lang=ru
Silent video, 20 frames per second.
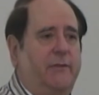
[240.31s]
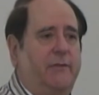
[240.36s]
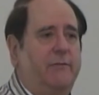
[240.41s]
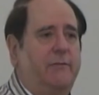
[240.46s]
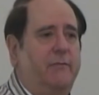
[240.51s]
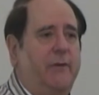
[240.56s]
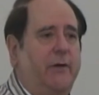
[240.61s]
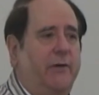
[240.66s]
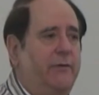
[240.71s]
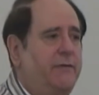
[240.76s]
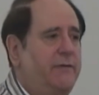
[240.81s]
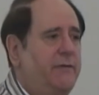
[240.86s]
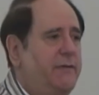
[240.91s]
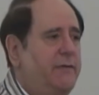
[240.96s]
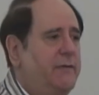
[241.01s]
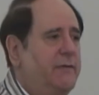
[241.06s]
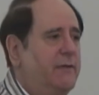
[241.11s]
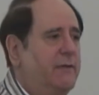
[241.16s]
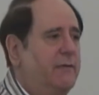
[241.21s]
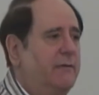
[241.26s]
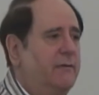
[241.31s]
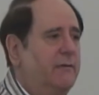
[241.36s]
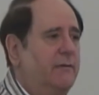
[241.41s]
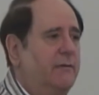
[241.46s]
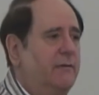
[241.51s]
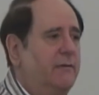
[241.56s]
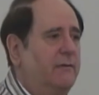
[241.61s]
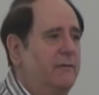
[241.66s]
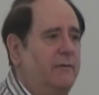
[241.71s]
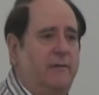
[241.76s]
о тех людях,
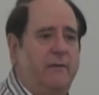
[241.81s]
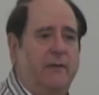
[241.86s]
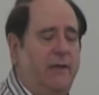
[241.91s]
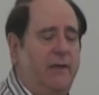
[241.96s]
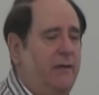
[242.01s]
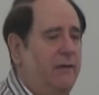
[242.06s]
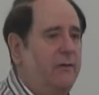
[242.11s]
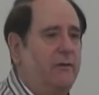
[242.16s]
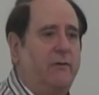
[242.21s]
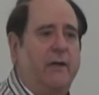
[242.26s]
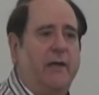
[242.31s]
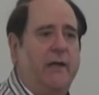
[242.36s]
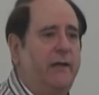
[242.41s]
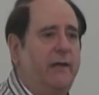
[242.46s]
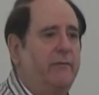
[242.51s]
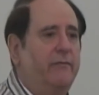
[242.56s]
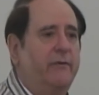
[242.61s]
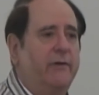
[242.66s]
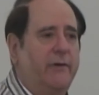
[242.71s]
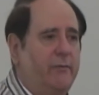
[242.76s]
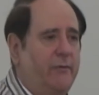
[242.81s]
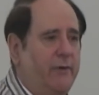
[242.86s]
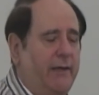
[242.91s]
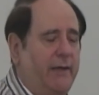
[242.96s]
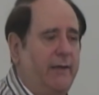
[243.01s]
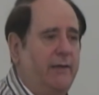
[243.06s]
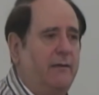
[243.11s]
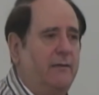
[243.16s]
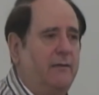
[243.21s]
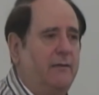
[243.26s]
которые жили от Адама до
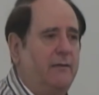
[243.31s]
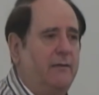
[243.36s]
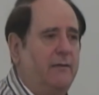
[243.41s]
Моисея?